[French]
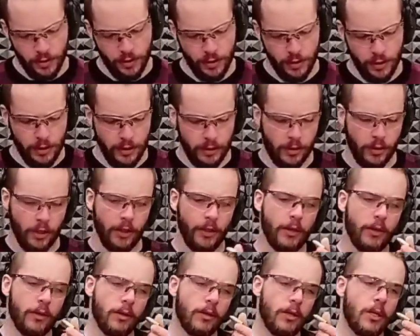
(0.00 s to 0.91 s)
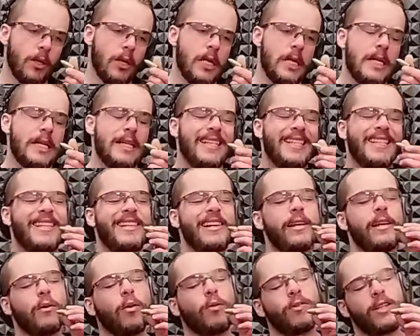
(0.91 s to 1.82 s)
C'est un,
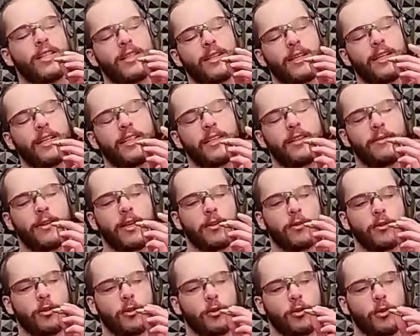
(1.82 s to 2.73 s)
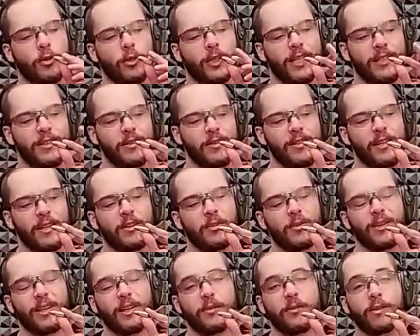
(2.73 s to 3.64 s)
c'est on va dire l'équivalent de notre
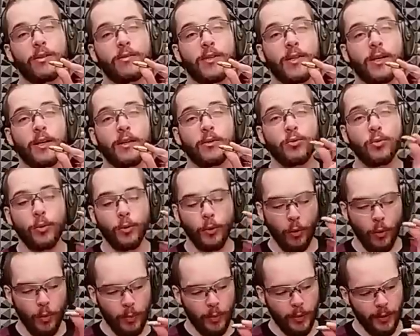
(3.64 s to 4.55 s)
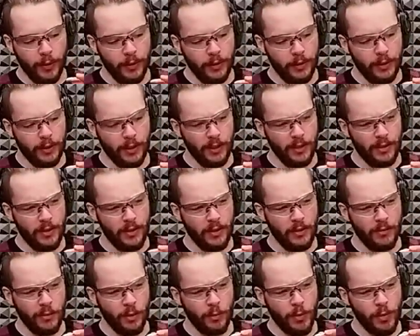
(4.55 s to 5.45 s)
450 revolver à nous européens qui a été
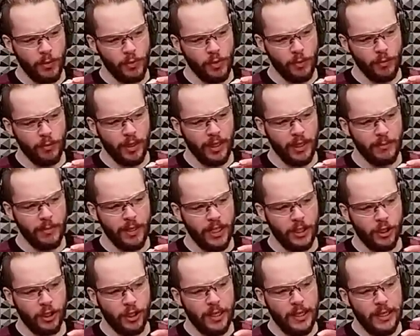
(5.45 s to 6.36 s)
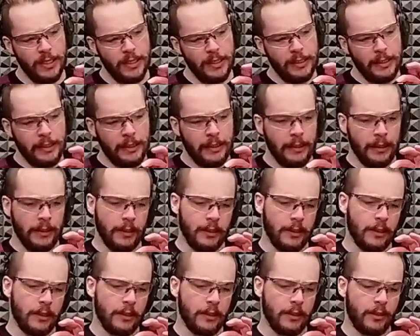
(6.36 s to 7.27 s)
développé, il me semble, par les Belges,
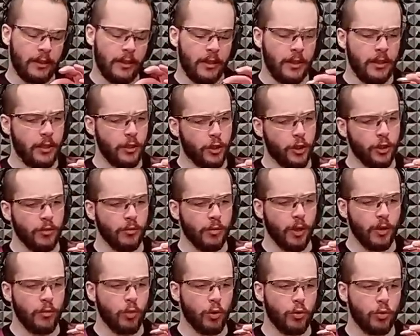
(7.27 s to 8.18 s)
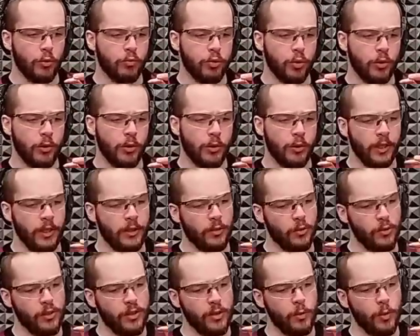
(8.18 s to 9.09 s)
euh, qui a chambré beaucoup de bulldogs et de
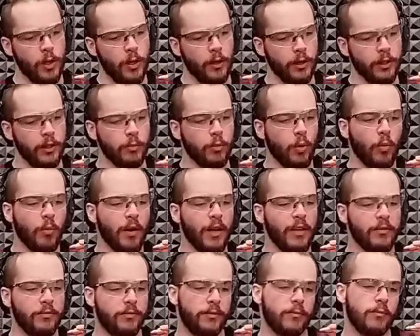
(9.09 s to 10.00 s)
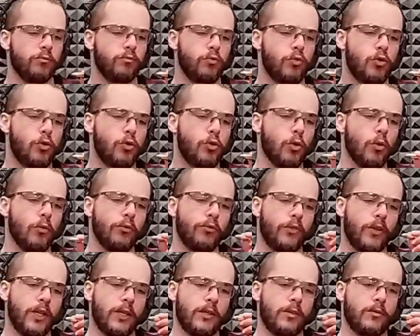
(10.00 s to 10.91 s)
constabulary. Bon, bref, sauf